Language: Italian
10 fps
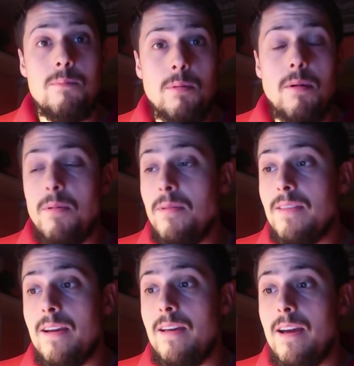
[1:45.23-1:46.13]
probabilmente
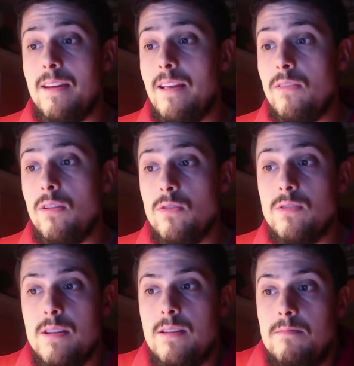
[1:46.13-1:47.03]
eh, aggredendoli
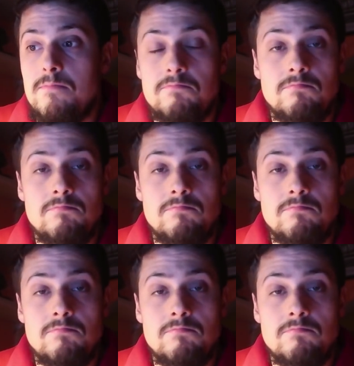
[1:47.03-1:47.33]
così